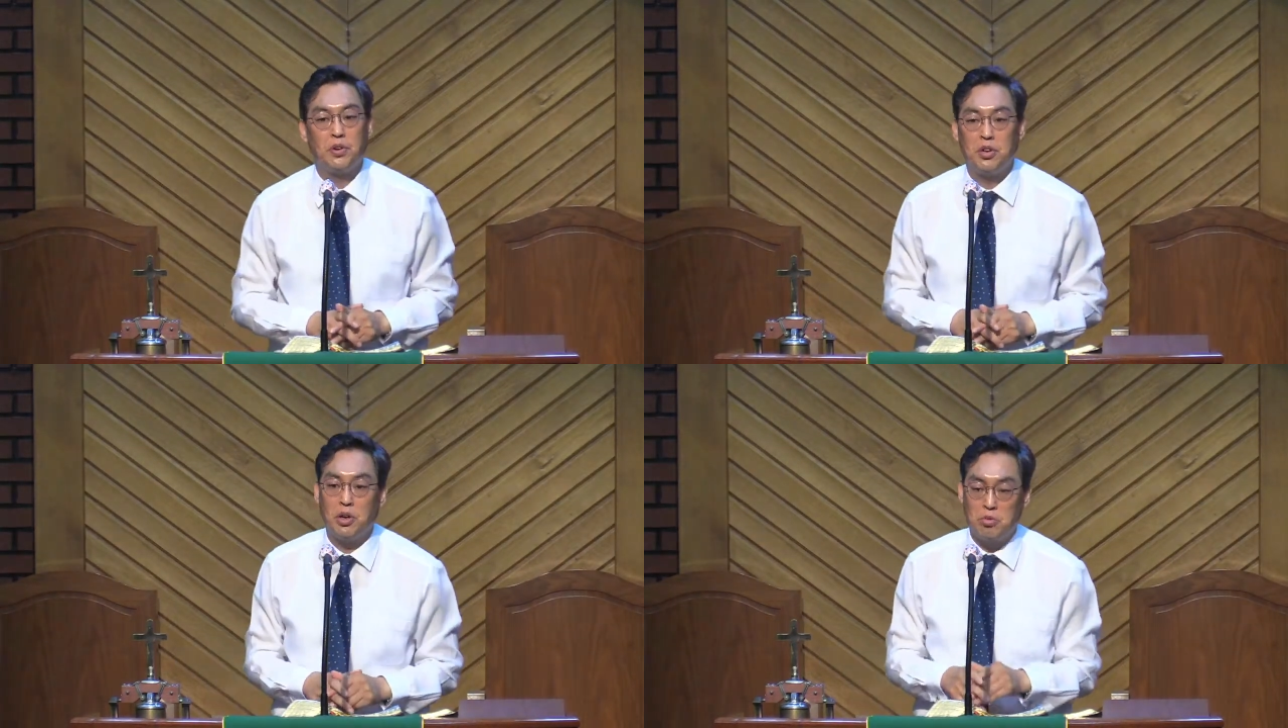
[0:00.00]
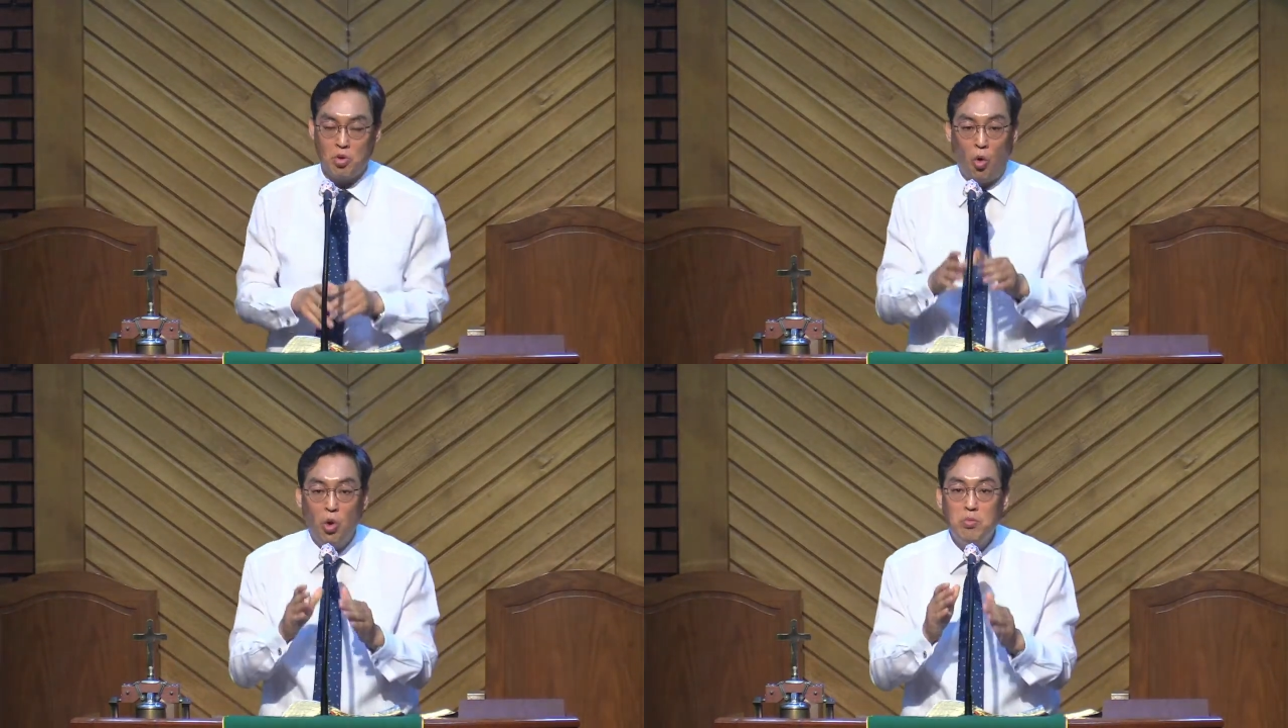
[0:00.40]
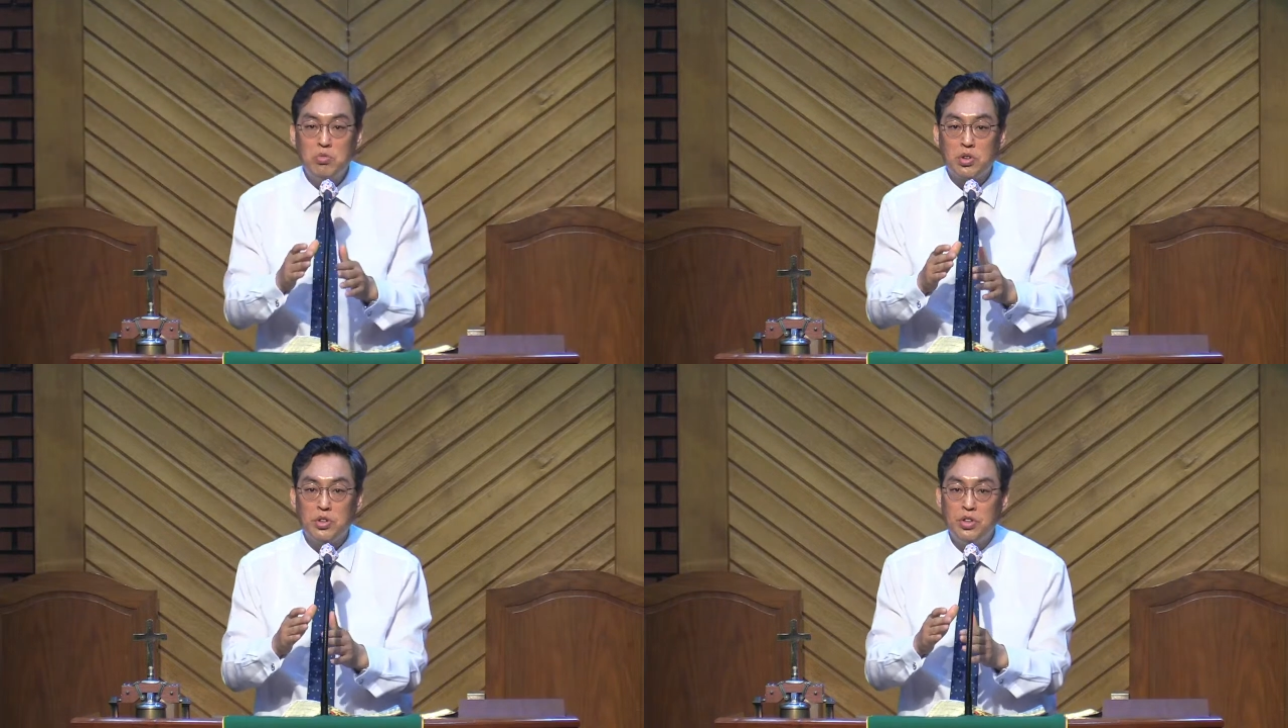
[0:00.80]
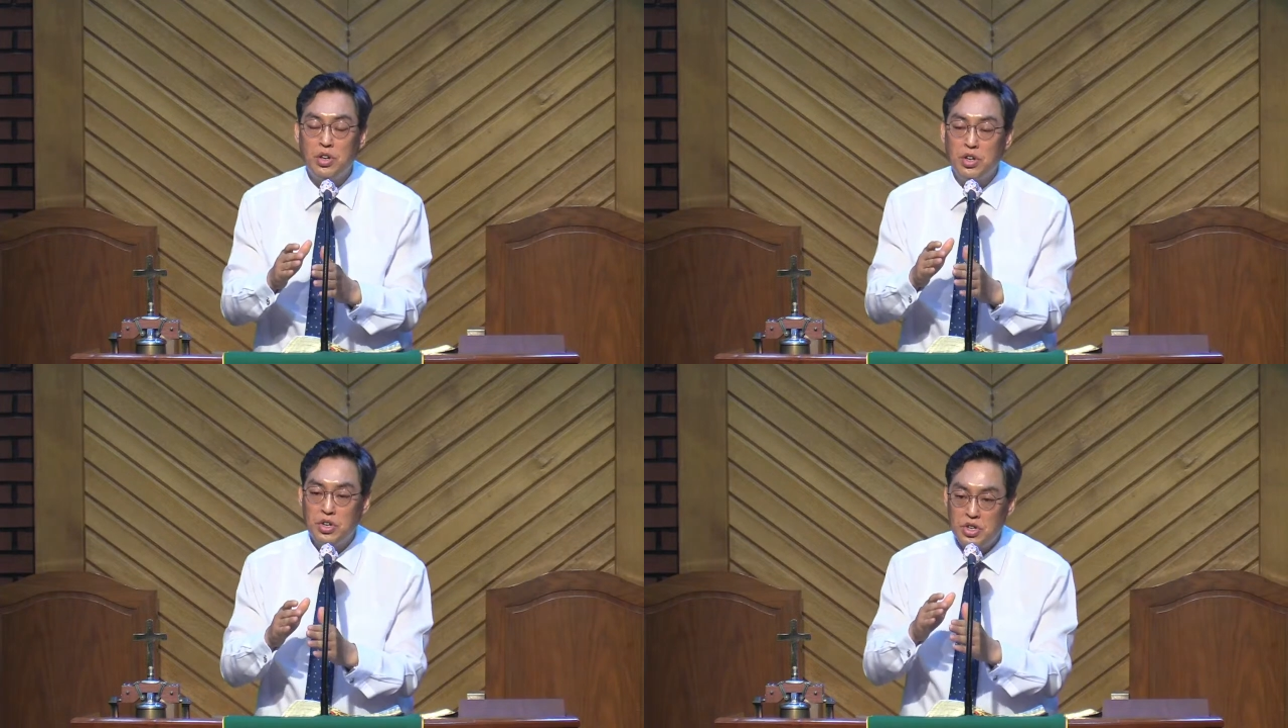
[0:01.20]
여러분 고인물은
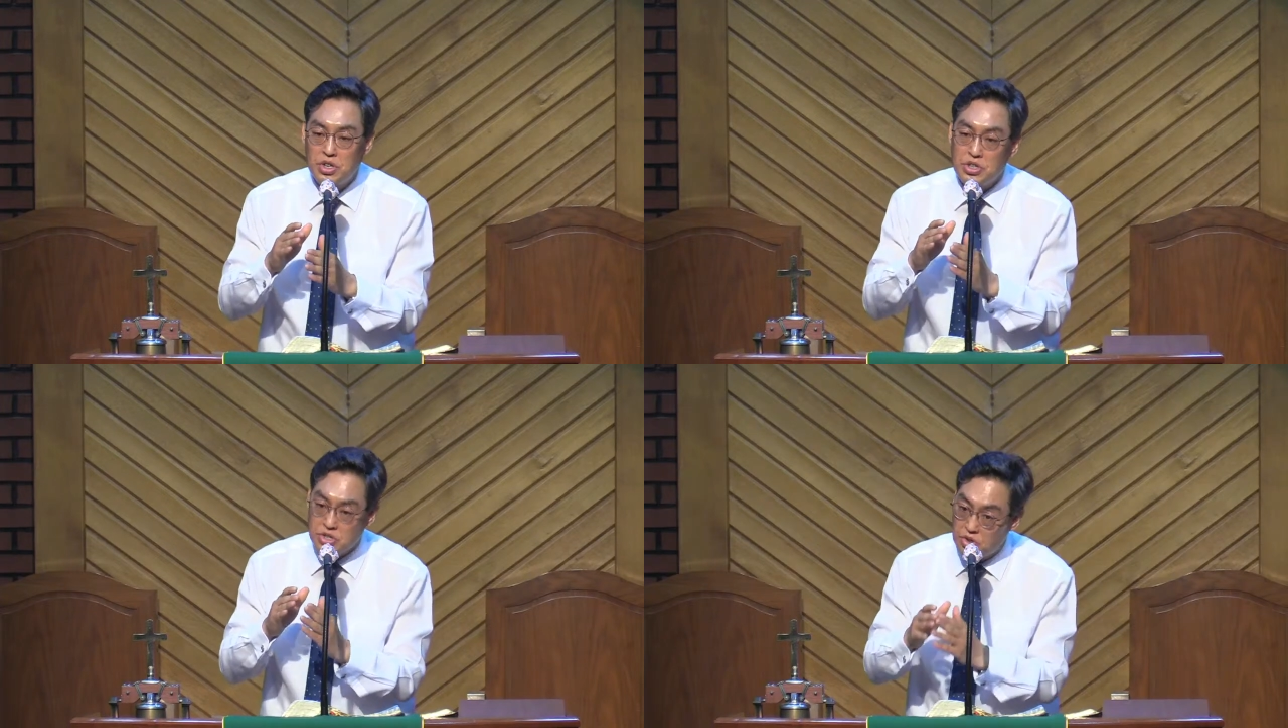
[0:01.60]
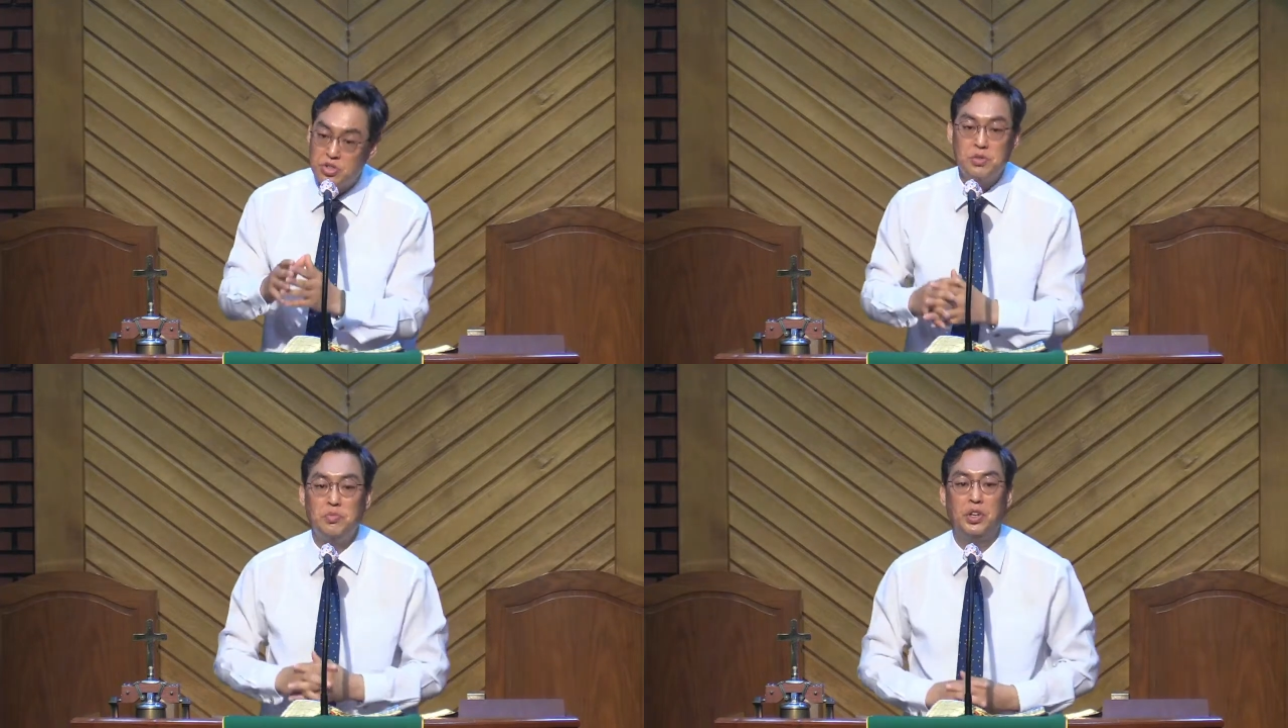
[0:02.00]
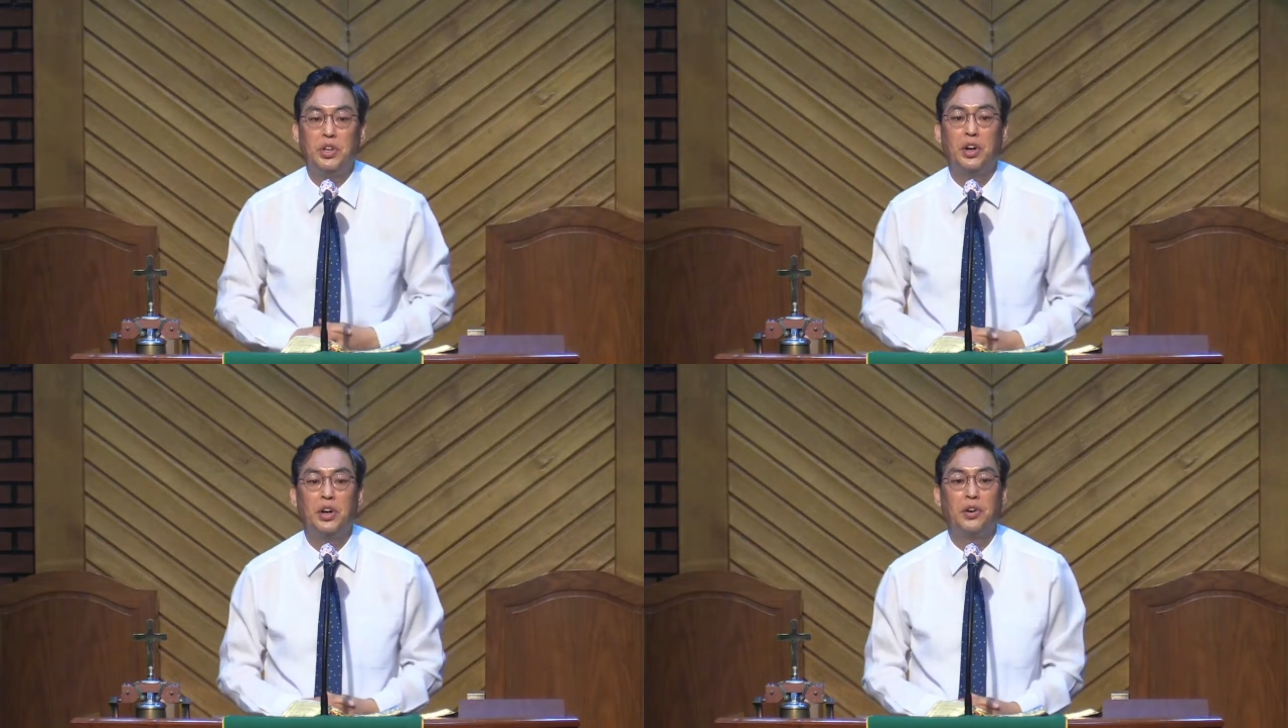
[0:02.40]
썩습니다.